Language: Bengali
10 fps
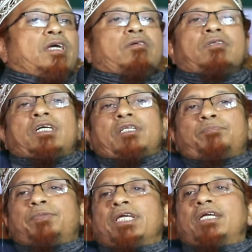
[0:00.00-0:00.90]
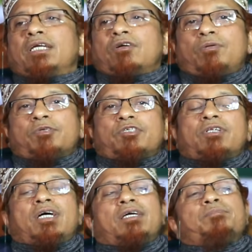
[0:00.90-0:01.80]
এখনকার বিজ্ঞান
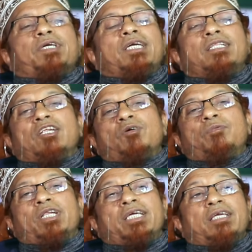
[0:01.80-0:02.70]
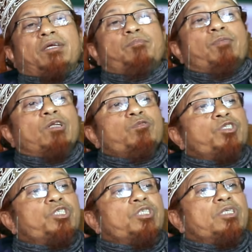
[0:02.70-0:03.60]
গবেষণায় বিজ্ঞানীরা বলে মানুষ
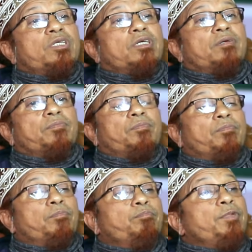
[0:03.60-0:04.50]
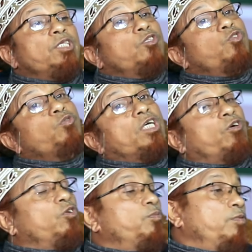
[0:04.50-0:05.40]
মৃত্যুকে
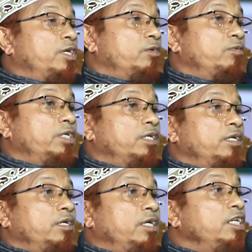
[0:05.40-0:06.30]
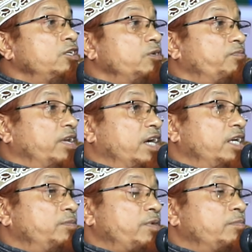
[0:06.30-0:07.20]
কল্পনা করে এন্ড অফ
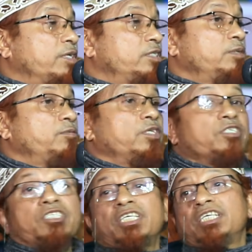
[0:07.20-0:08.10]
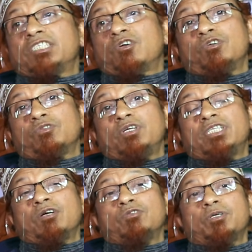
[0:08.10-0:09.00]
লাইফ আমার জীবনের শেষ হয়তো
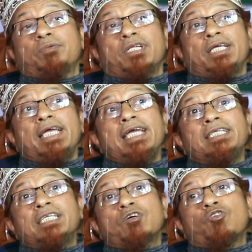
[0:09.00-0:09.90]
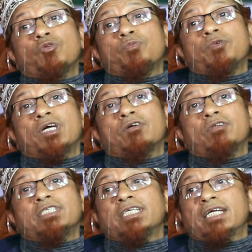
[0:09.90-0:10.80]
এটা হতে পারে এইটা কল্পনা
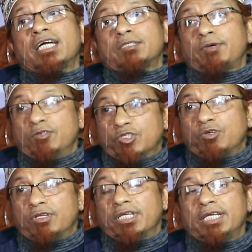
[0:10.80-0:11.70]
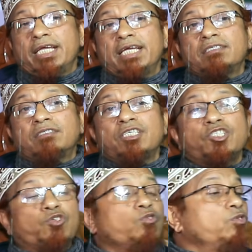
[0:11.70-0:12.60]
করে যে কাজ মানুষ করে এর
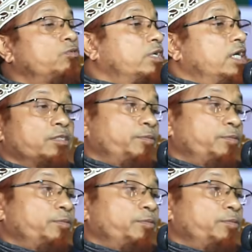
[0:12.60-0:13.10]
চেয়ে সুন্দর কাজ